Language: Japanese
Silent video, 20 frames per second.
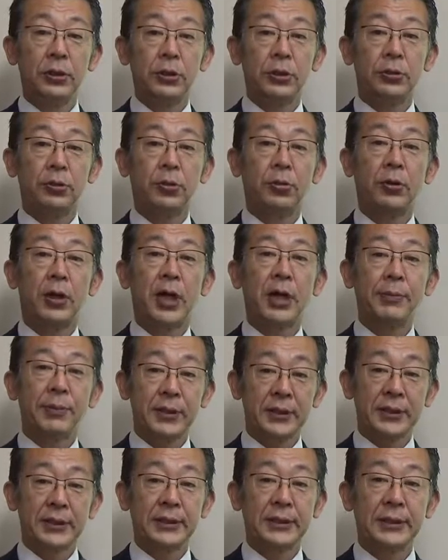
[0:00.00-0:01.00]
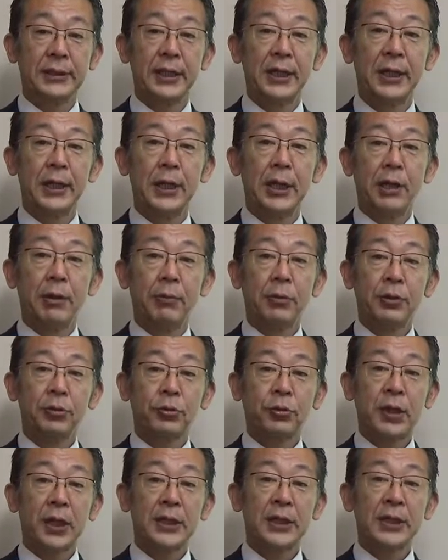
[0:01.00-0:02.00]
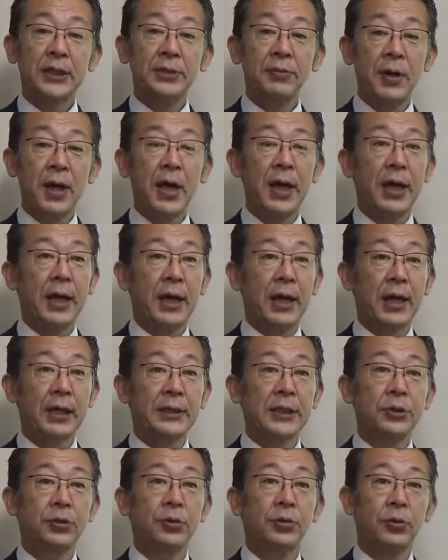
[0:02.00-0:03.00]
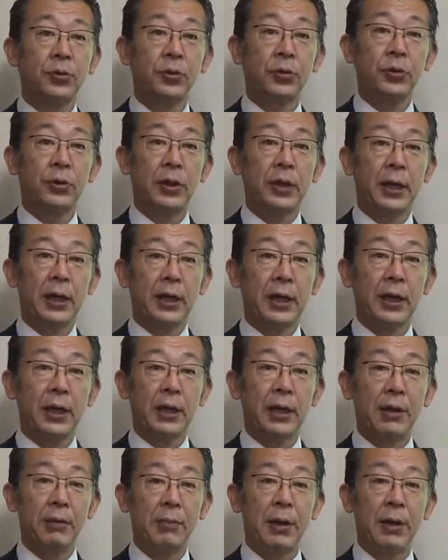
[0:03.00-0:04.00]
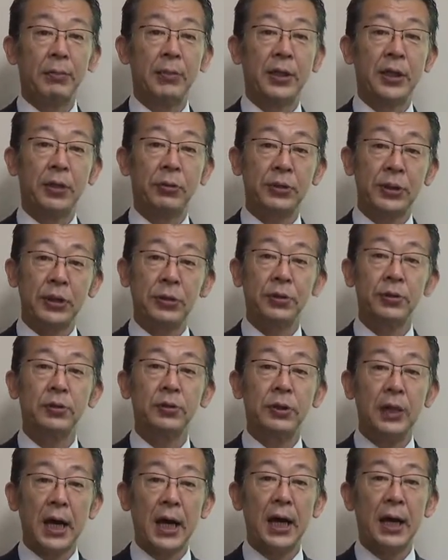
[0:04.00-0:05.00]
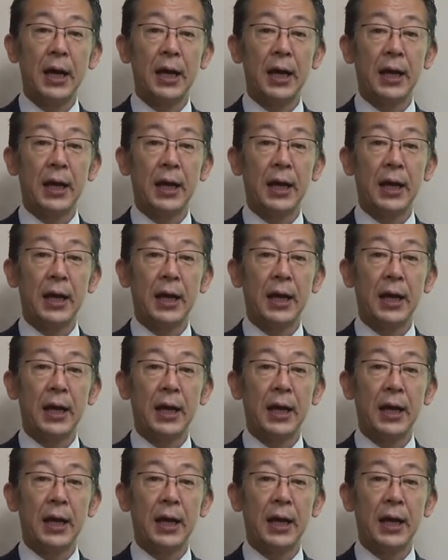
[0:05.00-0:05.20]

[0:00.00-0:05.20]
いうことがあります、まあ、そこから先は、えー、社長の、まあ、右腕というか、